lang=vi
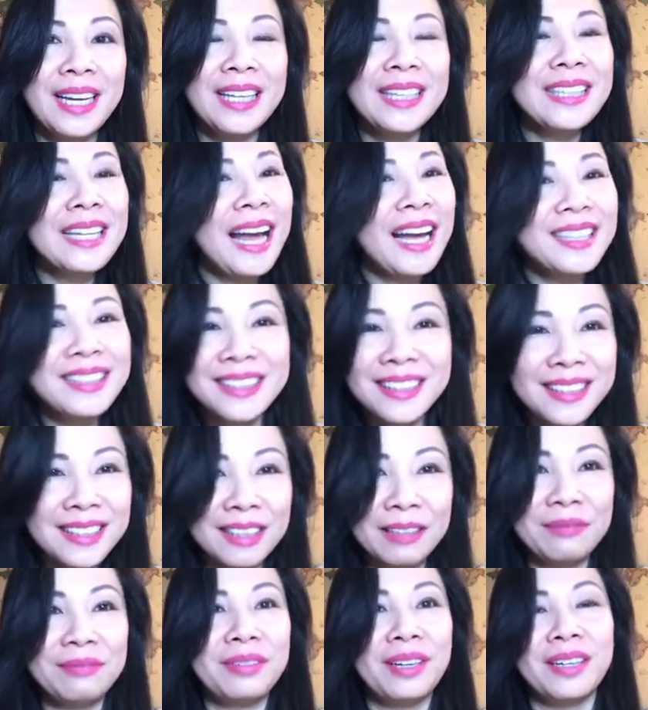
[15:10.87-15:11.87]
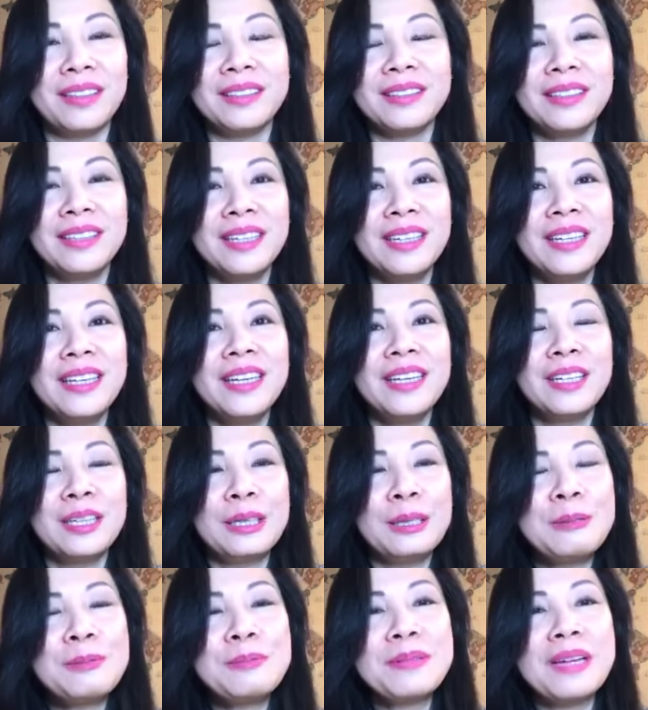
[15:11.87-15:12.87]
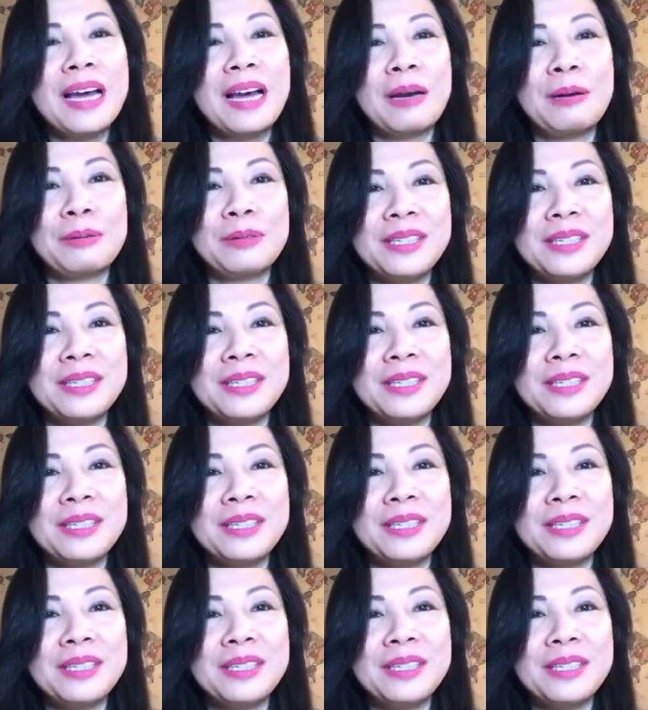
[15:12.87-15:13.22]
Tha thiết niệm Phật. Lúc nào